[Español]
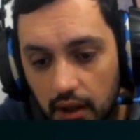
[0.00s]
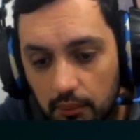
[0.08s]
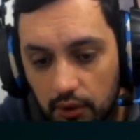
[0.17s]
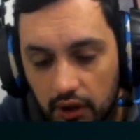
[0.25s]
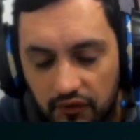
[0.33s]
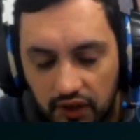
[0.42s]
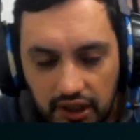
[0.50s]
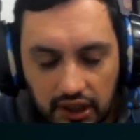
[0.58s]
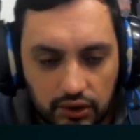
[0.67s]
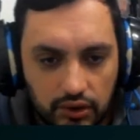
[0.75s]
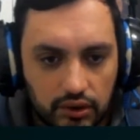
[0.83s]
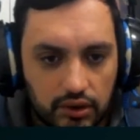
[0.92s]

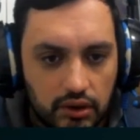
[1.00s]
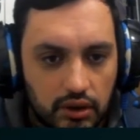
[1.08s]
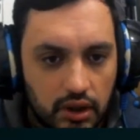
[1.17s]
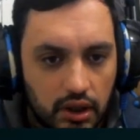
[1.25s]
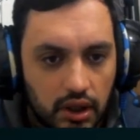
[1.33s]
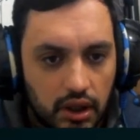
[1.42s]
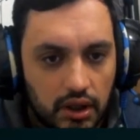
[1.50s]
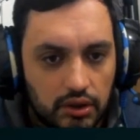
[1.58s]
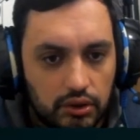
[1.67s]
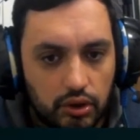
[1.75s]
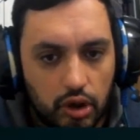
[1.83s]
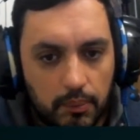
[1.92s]
modificando
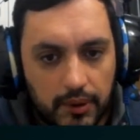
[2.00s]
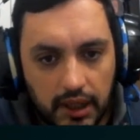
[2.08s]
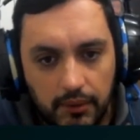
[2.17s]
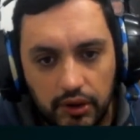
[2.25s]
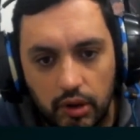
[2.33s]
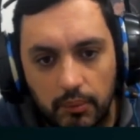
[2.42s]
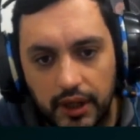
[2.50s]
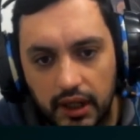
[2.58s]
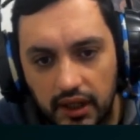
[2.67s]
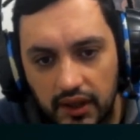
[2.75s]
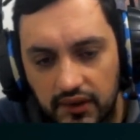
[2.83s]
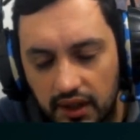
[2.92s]
todos los parámetros para
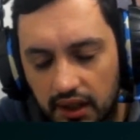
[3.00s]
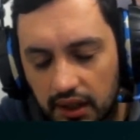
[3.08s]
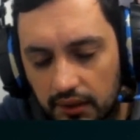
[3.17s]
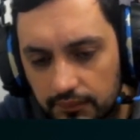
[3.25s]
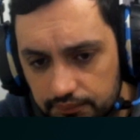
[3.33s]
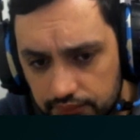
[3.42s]
que sea